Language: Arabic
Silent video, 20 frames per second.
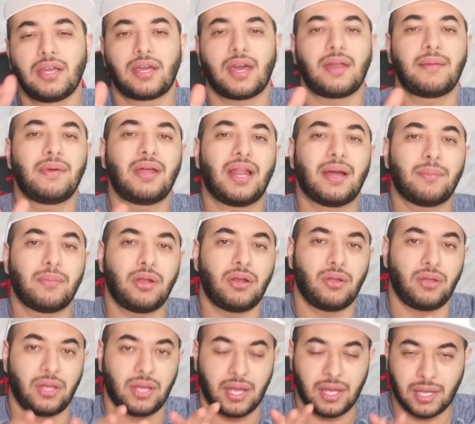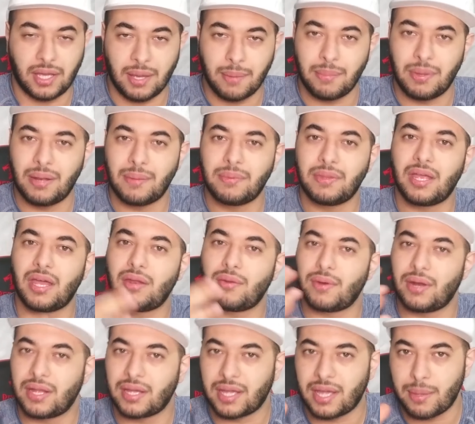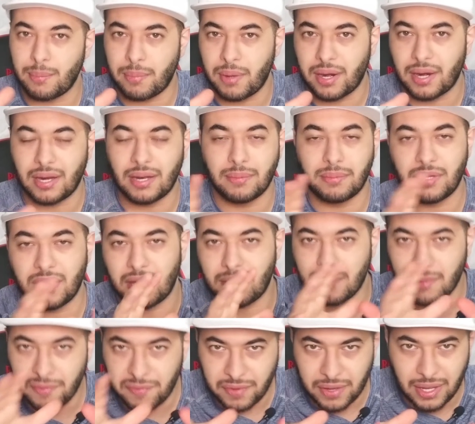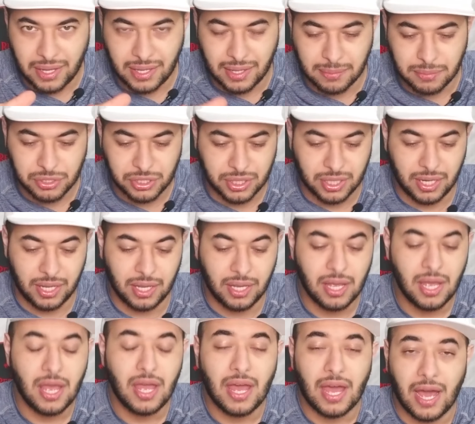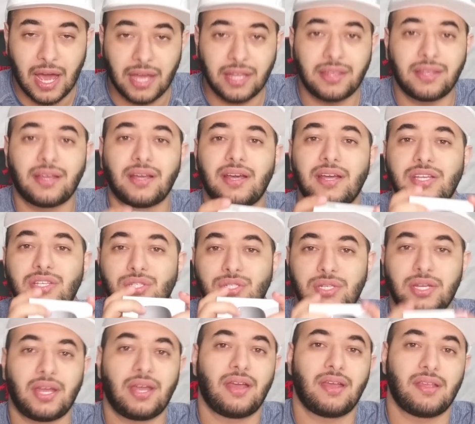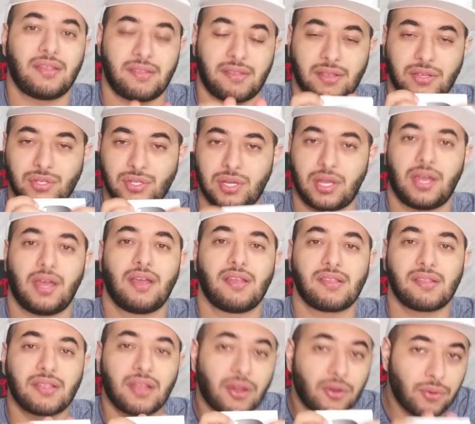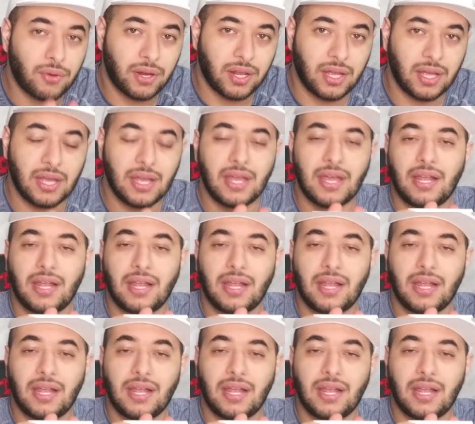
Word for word: كرمال امن له اياه ان كان بلبنان ولا ان كان برا لبنان ما في اي مشكله هيدا الجهاز جهاز ضروري